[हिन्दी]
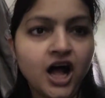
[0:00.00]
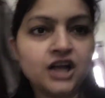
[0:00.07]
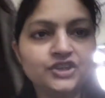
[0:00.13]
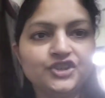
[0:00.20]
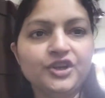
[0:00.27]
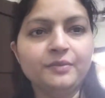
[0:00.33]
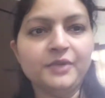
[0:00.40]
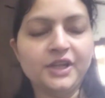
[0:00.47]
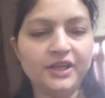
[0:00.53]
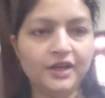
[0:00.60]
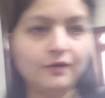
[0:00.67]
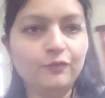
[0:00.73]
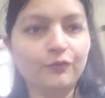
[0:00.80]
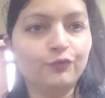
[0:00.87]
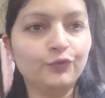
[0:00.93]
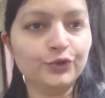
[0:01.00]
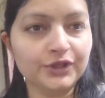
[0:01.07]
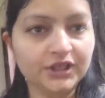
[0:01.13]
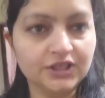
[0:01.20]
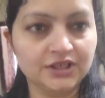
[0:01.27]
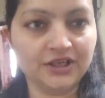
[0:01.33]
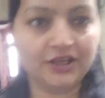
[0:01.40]
आज है हमारे यहाँ
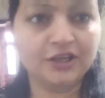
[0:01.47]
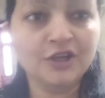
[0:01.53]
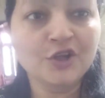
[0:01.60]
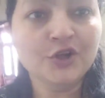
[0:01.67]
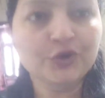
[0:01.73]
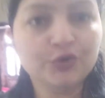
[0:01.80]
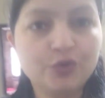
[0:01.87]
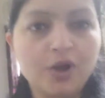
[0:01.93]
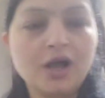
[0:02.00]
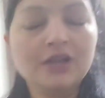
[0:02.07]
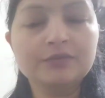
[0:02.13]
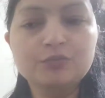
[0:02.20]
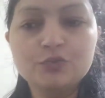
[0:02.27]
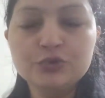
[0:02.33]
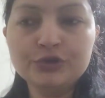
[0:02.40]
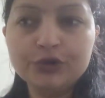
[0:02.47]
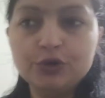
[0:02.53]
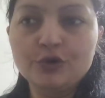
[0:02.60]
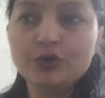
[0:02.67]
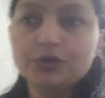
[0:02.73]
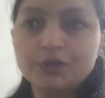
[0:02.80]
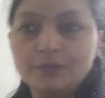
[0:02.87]
वोटिंग डे तो आज मोस्टली
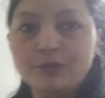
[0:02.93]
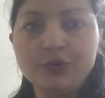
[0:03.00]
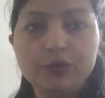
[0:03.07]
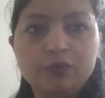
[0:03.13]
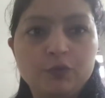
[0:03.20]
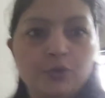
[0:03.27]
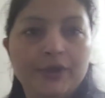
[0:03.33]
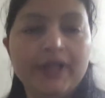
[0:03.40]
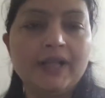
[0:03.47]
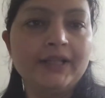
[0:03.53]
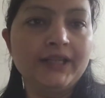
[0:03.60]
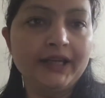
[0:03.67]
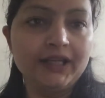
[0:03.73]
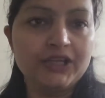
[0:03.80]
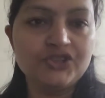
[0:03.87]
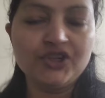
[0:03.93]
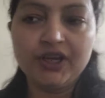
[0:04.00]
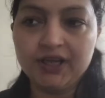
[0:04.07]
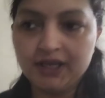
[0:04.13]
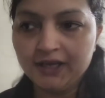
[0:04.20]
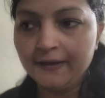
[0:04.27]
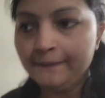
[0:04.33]
लोग सब लोग वोट डालने के लिए
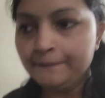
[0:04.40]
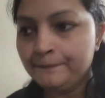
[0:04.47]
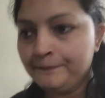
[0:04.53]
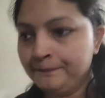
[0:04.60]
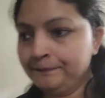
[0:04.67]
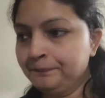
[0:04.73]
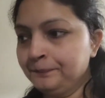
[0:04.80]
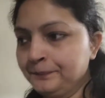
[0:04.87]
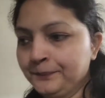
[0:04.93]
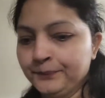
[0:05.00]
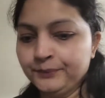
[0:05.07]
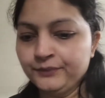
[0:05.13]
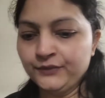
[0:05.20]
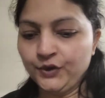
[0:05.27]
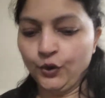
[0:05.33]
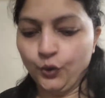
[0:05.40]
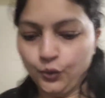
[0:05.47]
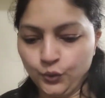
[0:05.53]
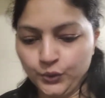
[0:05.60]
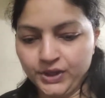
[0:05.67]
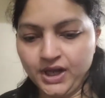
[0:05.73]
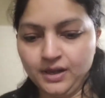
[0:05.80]
जाएंगे तो
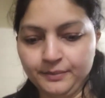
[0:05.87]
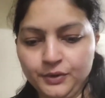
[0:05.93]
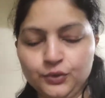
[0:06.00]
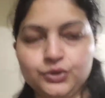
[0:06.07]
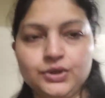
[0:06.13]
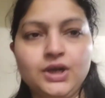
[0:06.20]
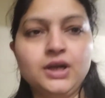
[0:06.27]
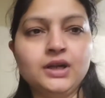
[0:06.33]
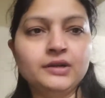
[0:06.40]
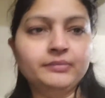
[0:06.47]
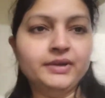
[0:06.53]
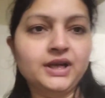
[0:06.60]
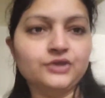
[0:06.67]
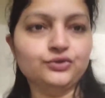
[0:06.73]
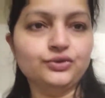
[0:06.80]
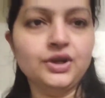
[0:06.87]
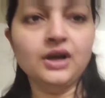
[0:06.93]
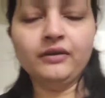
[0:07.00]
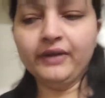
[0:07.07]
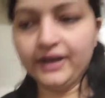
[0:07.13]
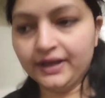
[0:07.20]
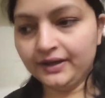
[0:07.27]
यहाँ पे उत्तराखंड में आज
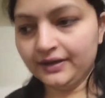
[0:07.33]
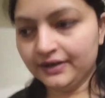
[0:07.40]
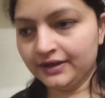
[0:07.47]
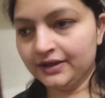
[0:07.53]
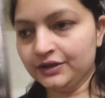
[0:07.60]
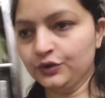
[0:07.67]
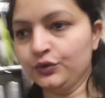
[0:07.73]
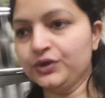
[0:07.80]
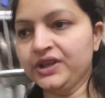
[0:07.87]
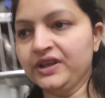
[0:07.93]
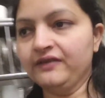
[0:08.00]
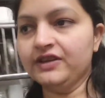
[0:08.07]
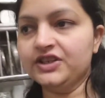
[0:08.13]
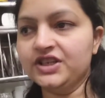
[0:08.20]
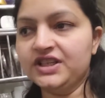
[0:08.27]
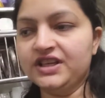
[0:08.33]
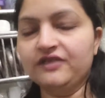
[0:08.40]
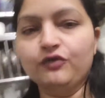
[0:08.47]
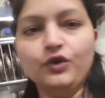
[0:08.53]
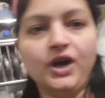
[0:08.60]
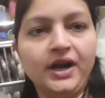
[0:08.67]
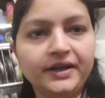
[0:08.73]
चुनाव है तो उसकी वजह से
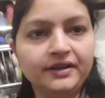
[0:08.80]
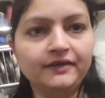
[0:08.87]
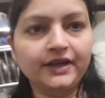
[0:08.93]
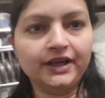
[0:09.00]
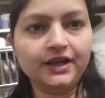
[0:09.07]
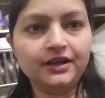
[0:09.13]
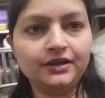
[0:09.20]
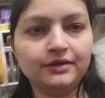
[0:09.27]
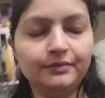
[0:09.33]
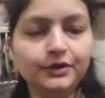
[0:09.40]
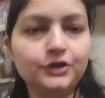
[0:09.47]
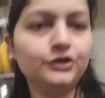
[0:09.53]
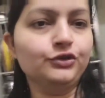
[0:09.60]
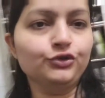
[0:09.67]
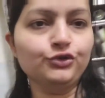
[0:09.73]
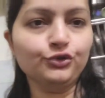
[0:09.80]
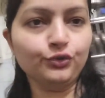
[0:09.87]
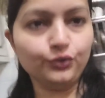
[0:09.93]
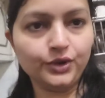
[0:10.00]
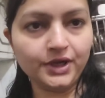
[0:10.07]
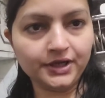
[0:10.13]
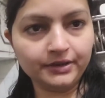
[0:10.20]
अब वो गाड़ियाँ वगैरह आना बंद
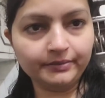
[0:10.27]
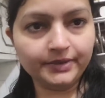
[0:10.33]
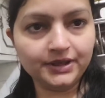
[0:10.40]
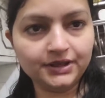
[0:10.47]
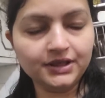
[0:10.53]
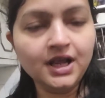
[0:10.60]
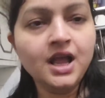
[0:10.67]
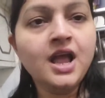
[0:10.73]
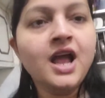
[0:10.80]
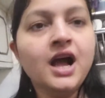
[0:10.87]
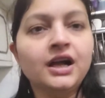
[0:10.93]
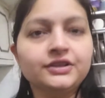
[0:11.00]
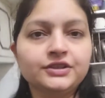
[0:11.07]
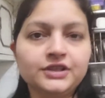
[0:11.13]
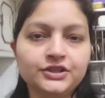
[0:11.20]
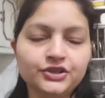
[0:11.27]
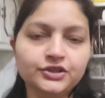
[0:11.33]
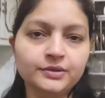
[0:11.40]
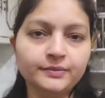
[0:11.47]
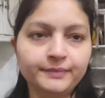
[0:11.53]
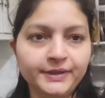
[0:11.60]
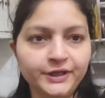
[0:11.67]
शोर आना बंद आज
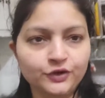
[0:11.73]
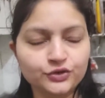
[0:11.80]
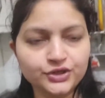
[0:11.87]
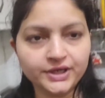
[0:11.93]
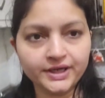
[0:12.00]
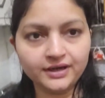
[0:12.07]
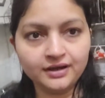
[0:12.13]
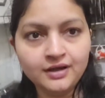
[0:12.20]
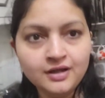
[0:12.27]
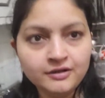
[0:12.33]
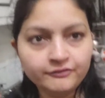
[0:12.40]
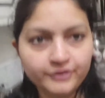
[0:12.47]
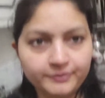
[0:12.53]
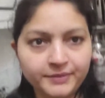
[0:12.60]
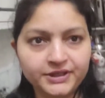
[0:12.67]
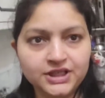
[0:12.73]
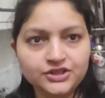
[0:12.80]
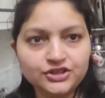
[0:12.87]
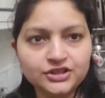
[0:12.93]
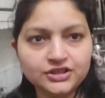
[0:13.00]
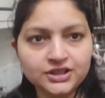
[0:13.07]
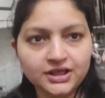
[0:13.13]
इलेक्शन कंप्लीट हो जाएगा फिर पता
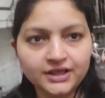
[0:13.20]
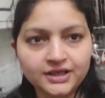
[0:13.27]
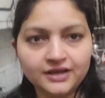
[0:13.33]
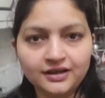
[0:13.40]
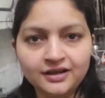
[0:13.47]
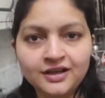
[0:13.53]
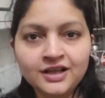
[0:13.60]
चल जाएगा